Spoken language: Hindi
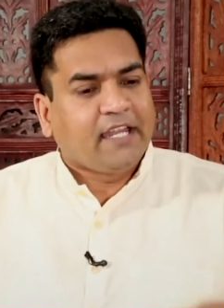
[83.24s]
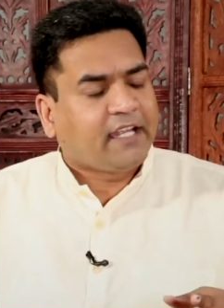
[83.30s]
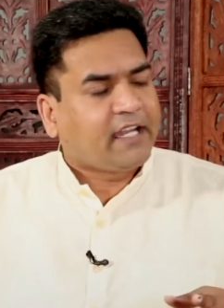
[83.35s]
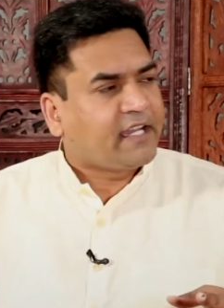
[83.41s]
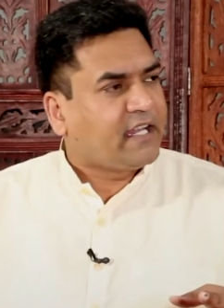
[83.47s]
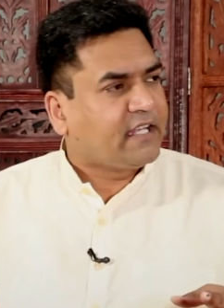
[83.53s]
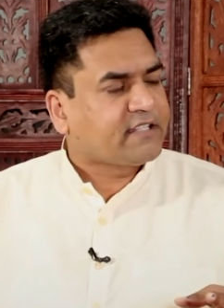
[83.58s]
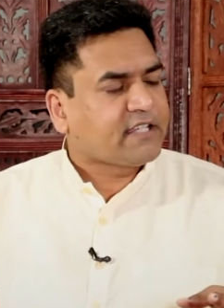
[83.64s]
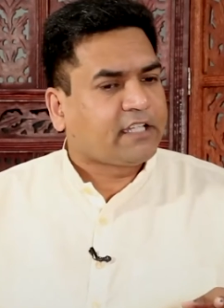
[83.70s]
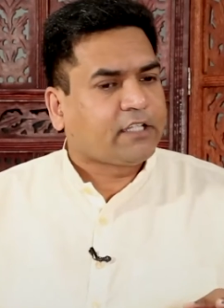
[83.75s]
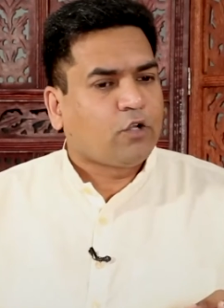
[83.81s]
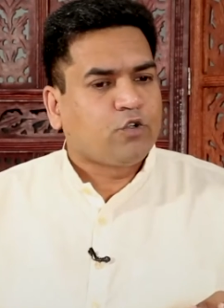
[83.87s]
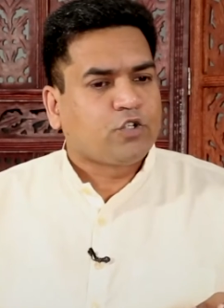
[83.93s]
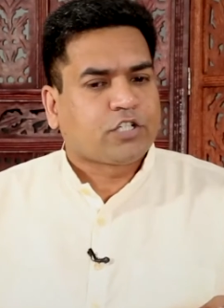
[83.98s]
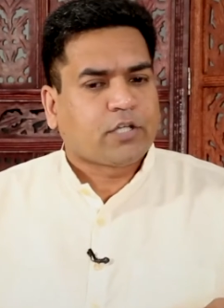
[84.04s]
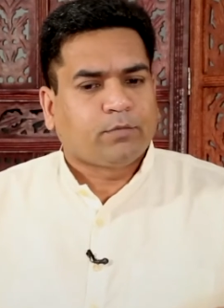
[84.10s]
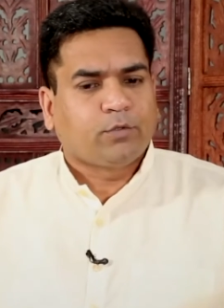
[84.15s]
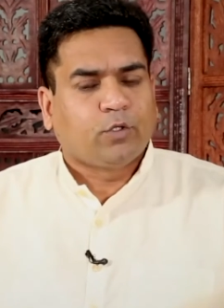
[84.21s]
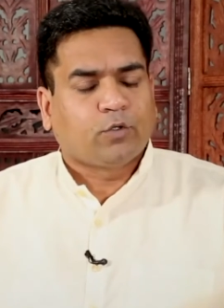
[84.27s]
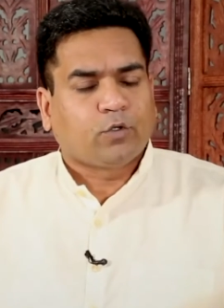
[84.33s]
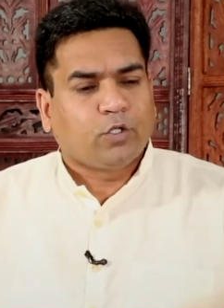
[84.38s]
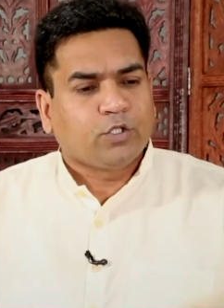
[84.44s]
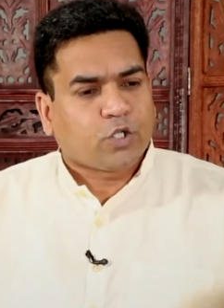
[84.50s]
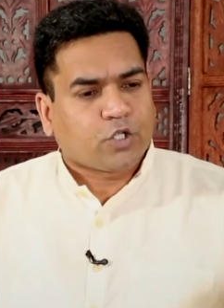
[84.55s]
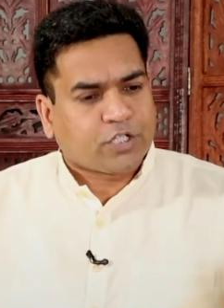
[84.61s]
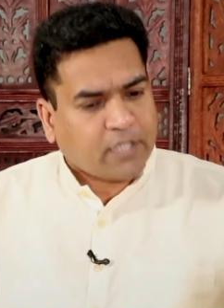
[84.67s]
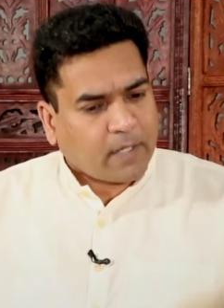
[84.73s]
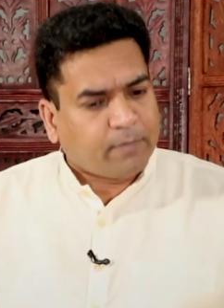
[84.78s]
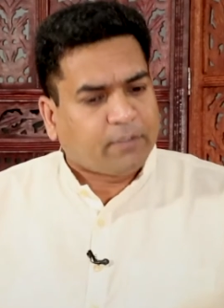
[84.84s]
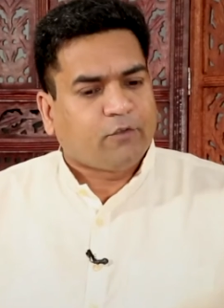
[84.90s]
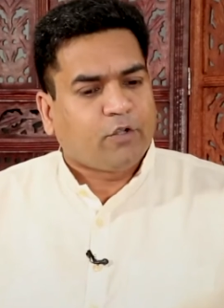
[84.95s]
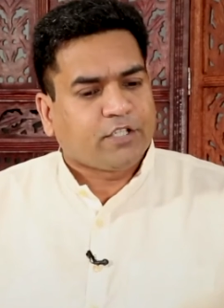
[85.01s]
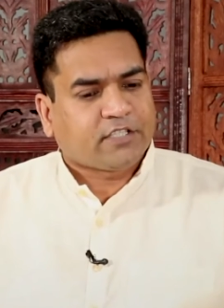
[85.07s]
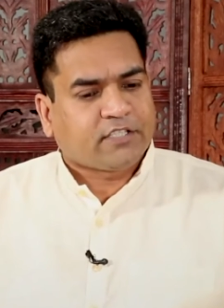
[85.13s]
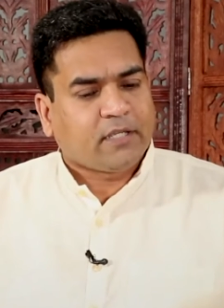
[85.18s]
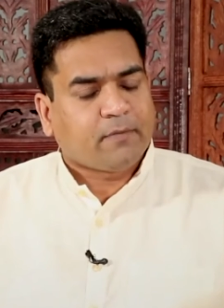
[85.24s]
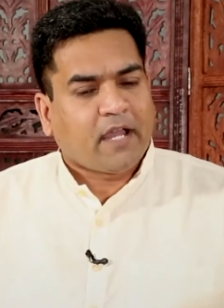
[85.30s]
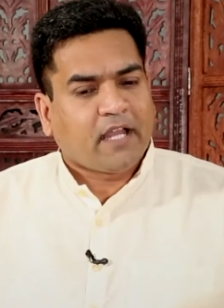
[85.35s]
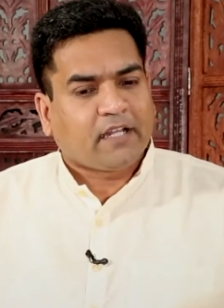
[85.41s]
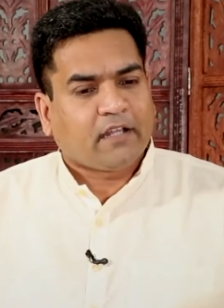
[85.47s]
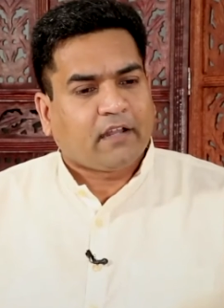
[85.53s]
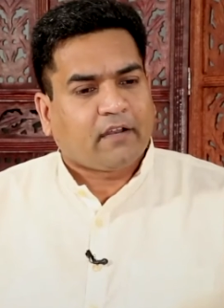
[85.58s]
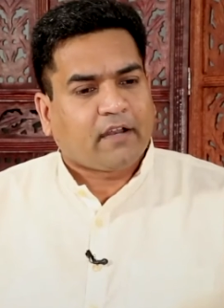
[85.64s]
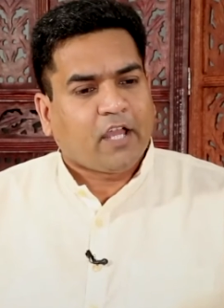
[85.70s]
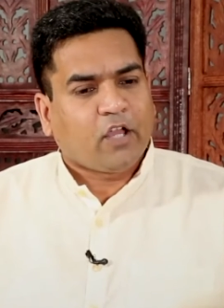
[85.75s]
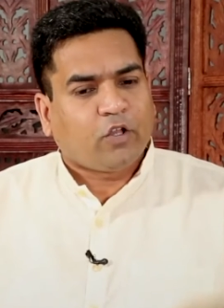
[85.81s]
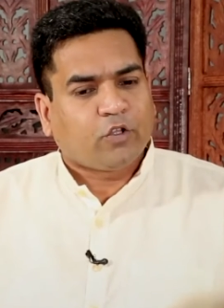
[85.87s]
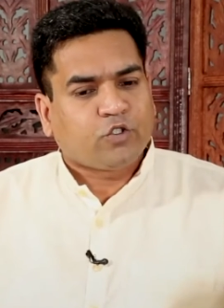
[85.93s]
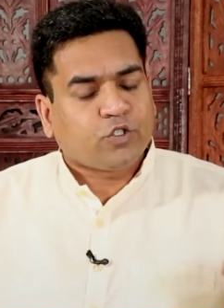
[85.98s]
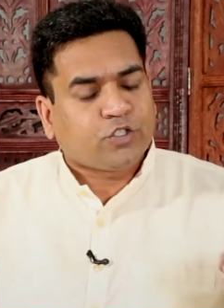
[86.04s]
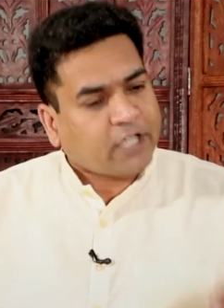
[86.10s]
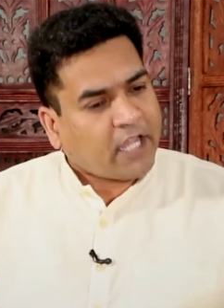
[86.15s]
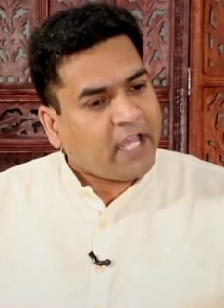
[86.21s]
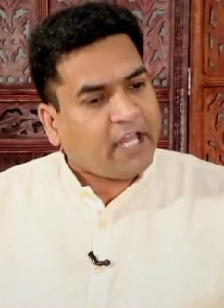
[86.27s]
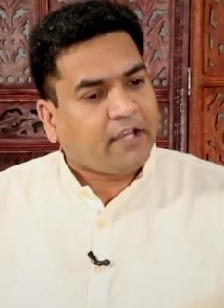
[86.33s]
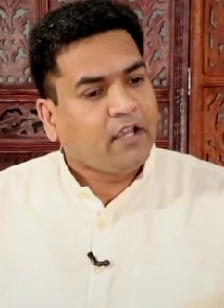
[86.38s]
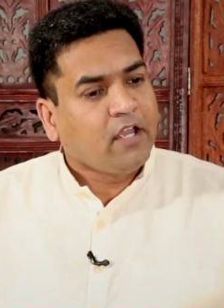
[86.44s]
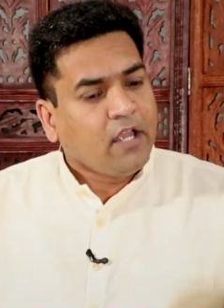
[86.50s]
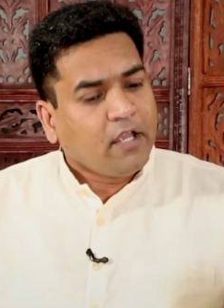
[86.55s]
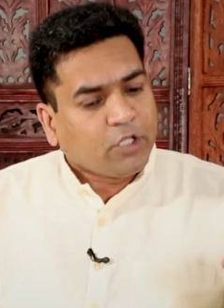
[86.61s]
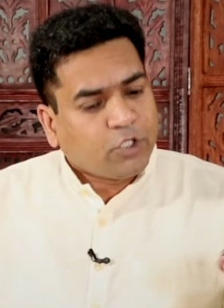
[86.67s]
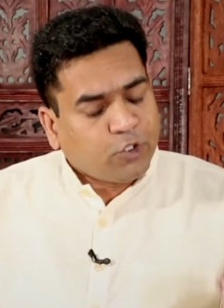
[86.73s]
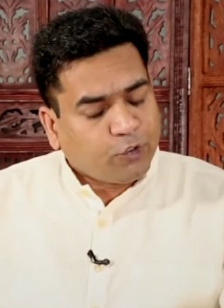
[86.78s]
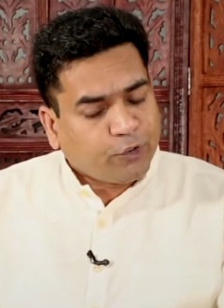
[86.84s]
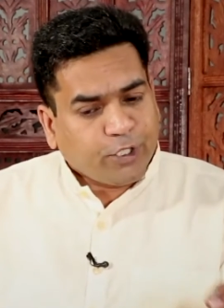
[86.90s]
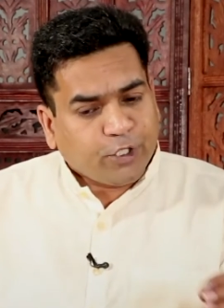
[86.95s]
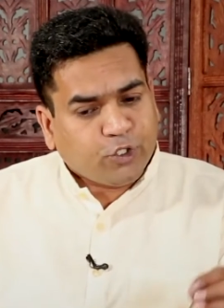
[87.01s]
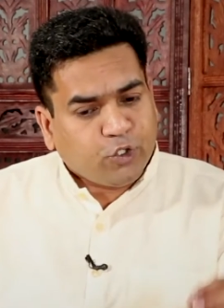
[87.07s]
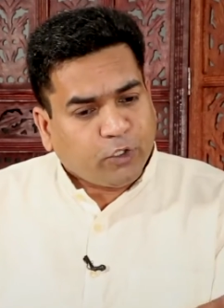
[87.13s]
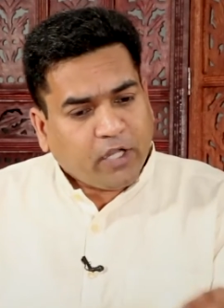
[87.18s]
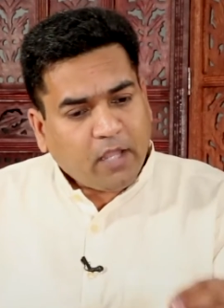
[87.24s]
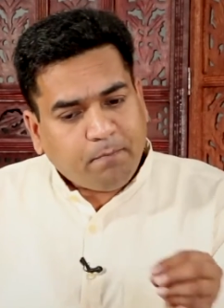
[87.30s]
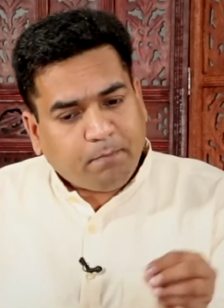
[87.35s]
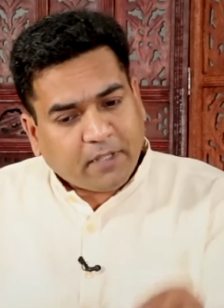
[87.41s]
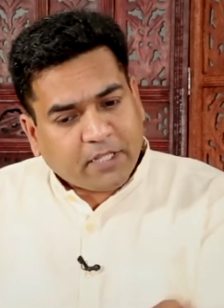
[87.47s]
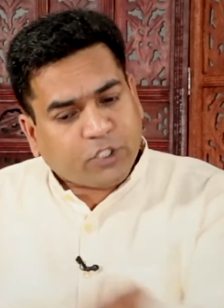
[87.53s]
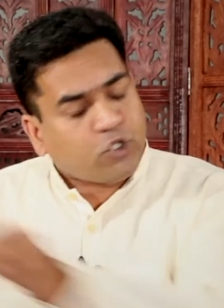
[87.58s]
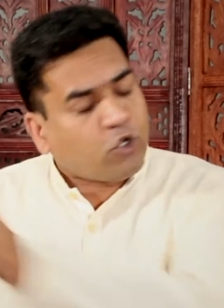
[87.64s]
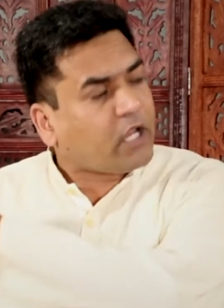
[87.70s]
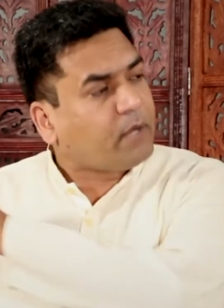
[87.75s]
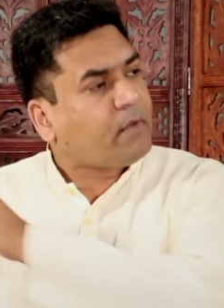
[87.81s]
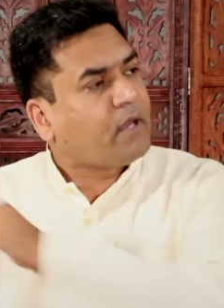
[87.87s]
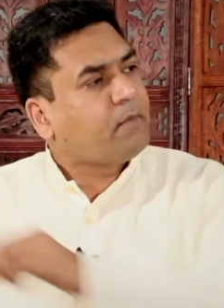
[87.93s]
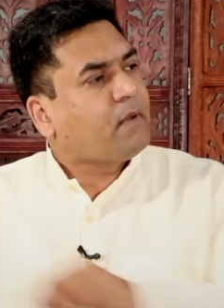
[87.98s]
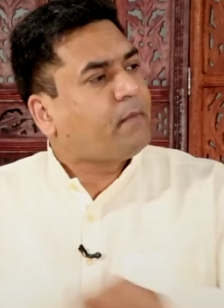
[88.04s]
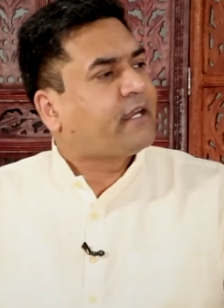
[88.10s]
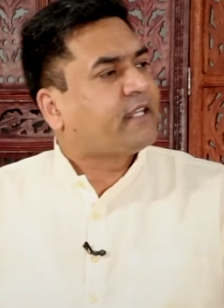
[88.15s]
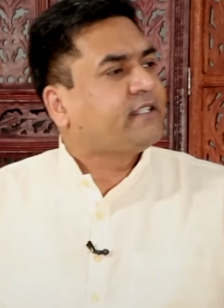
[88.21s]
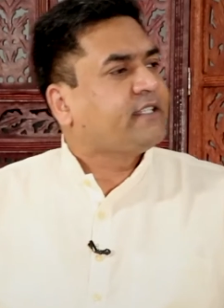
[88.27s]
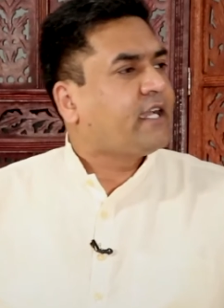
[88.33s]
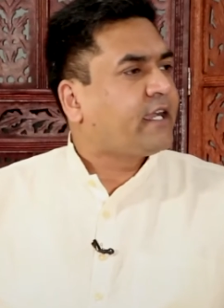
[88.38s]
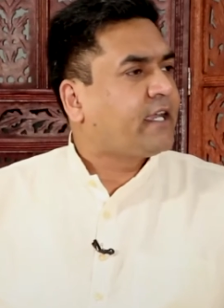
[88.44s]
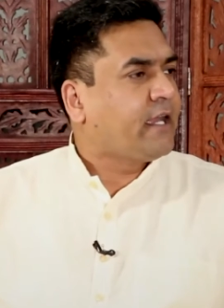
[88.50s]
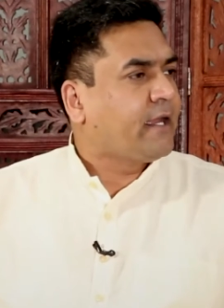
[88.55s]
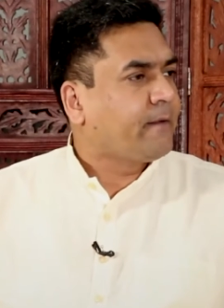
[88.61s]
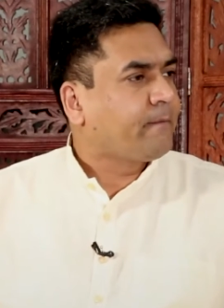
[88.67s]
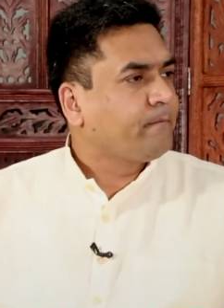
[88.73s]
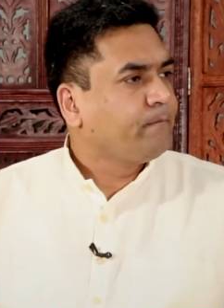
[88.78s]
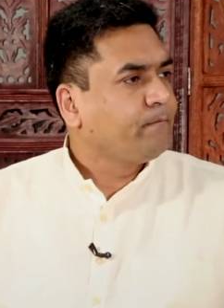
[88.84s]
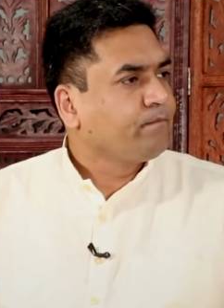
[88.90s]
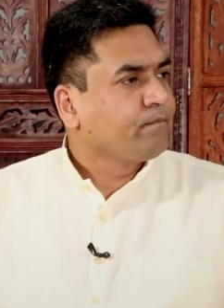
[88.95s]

नहीं करना चाहता उन शब्दों को जो शब्द वो इस्तेमाल कर रहा है और जो जहर छोटे छोटे बच्चों के मन में भर दिया गया है